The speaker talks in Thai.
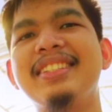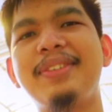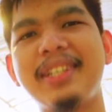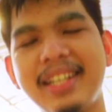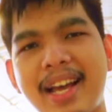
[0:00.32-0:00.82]

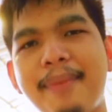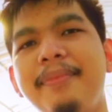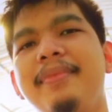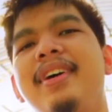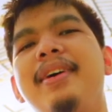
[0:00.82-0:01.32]
สวัสดีครับ
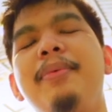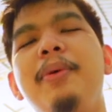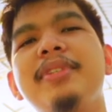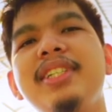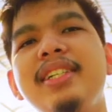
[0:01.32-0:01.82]
ผ
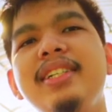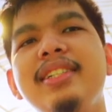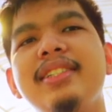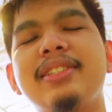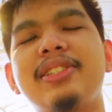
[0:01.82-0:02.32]
มชื่อ
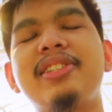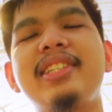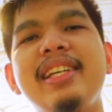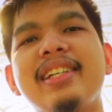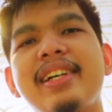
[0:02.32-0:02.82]
น็อต
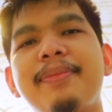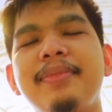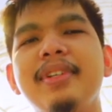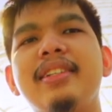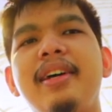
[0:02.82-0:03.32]
ตี้นะครับ
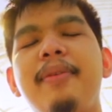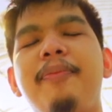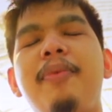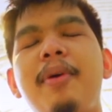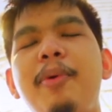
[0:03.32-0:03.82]
แต่
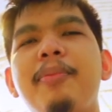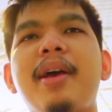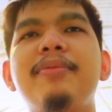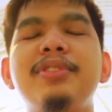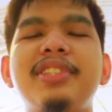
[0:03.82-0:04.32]
พอผม
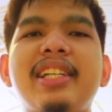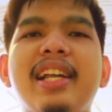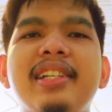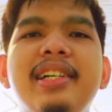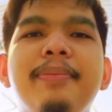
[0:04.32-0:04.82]
กลับสู่ส
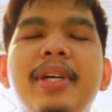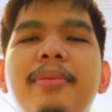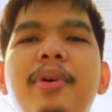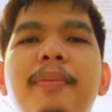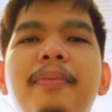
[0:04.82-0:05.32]
นามเดิมเนี่
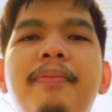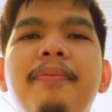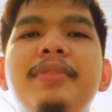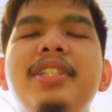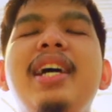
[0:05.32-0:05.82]
ยผม
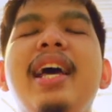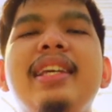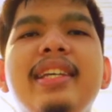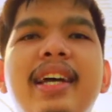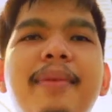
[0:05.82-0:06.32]
ชื่ออา
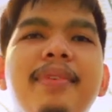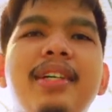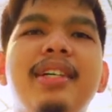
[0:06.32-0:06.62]
ลีครับ